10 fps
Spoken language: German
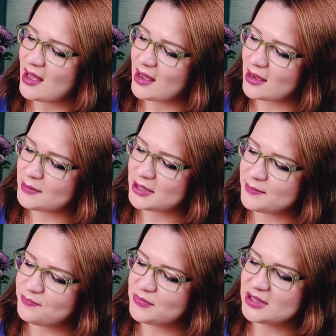
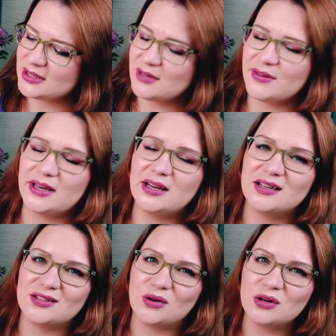Aber Silvane
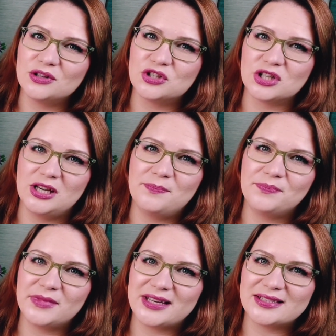hat auch
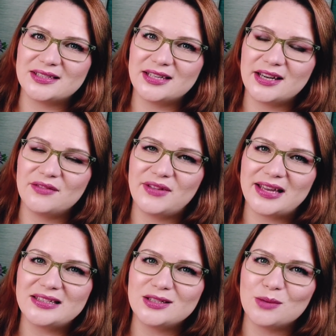geschrieben, dass der
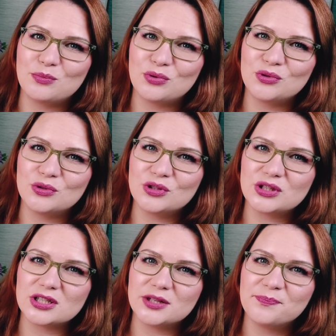Wert der
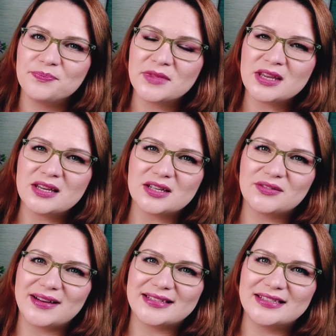Produkte
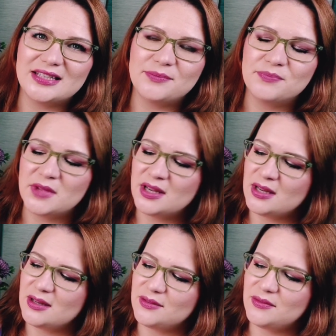quasi
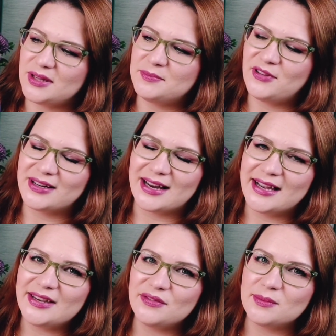im
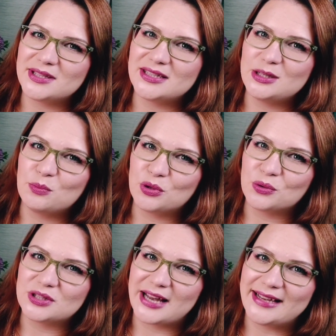Vergleich, wenn man sich die
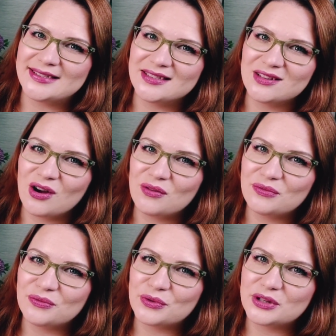Produkte einzeln
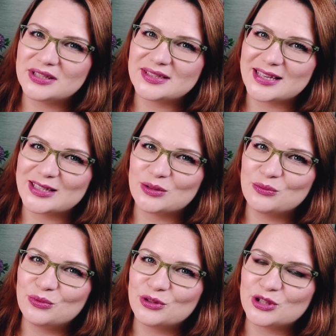kaufen würde,
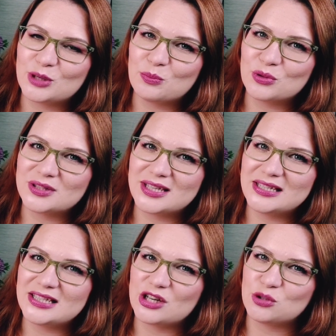46
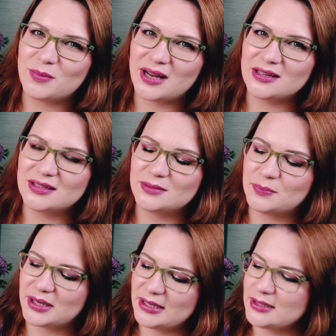Prozent Ersparnis
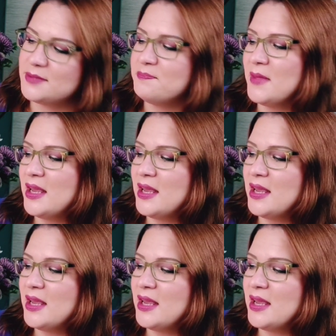bringt.